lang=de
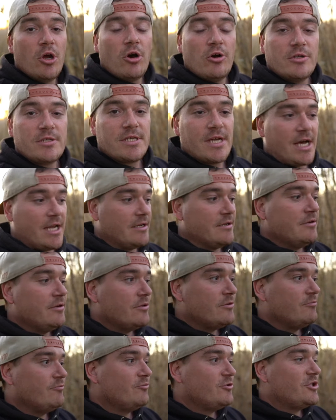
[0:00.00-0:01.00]
Und dann
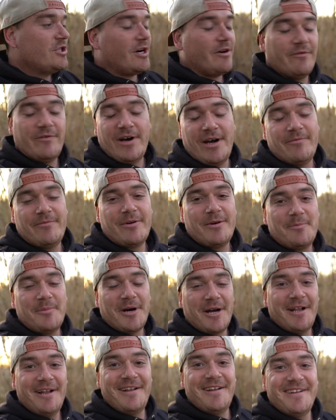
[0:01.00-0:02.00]
schauen wir einfach
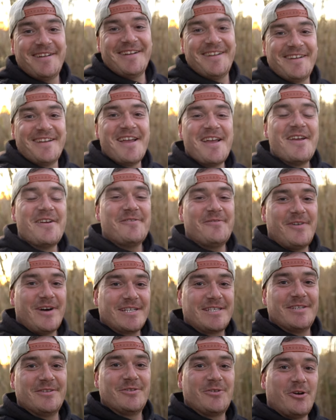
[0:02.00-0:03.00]
mal,
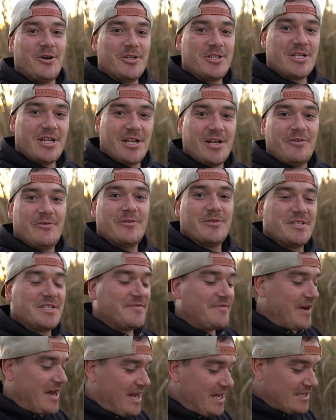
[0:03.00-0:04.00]
was in Deutschland auf
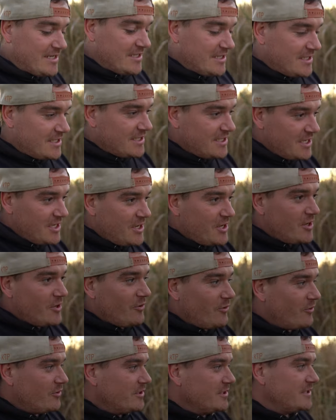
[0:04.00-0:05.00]
uns wartet
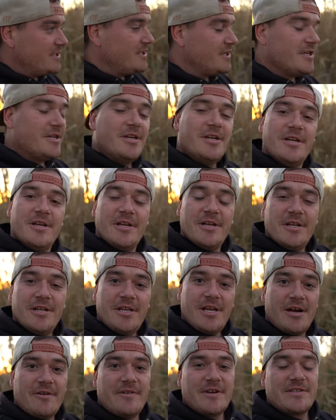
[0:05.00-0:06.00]
und
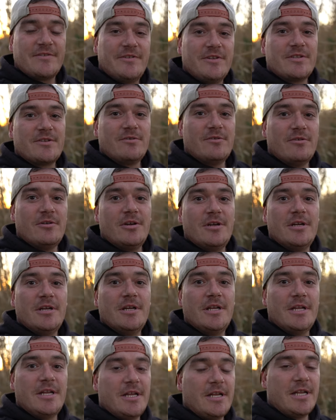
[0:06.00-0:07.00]
ja, was wir so
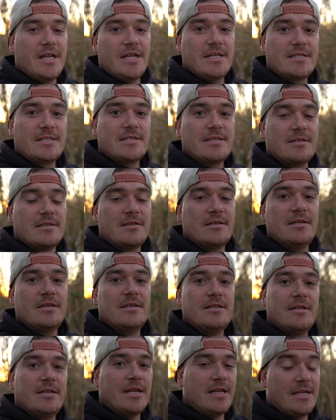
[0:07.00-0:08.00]
in, den nächsten,
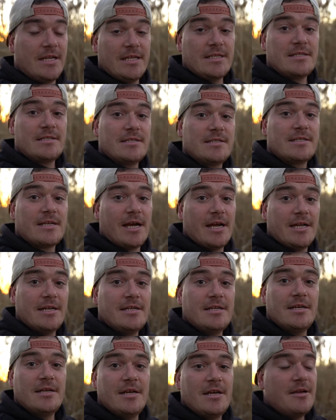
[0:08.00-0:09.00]
in der nächsten
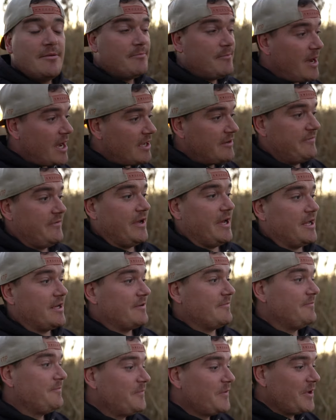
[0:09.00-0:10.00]
Zeit machen
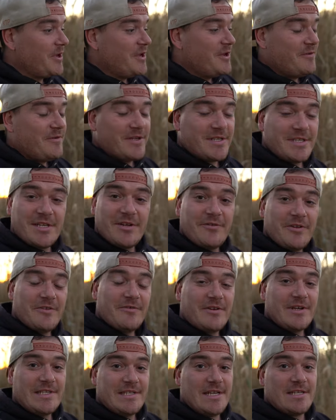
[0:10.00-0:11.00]
werden. Wir sind auf jeden
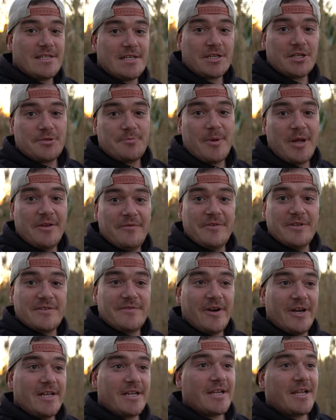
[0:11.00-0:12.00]
Fall sehr, sehr gespannt, wie es
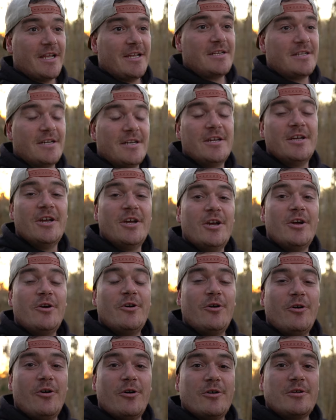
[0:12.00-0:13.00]
weitergeht
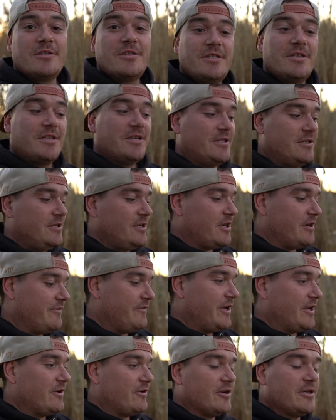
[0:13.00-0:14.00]
und ja,
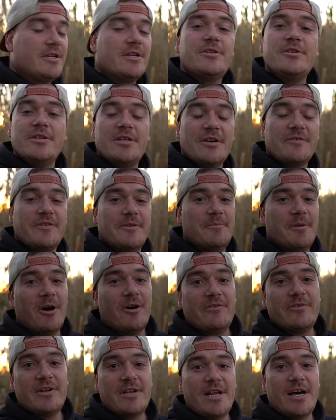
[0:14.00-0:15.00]
werden euch natürlich auf dem
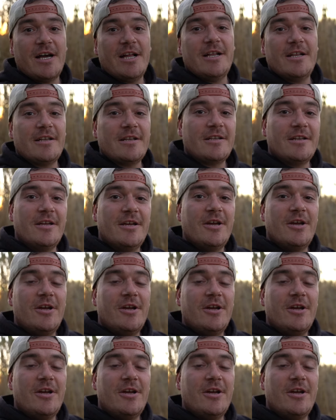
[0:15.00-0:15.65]
Laufenden halten.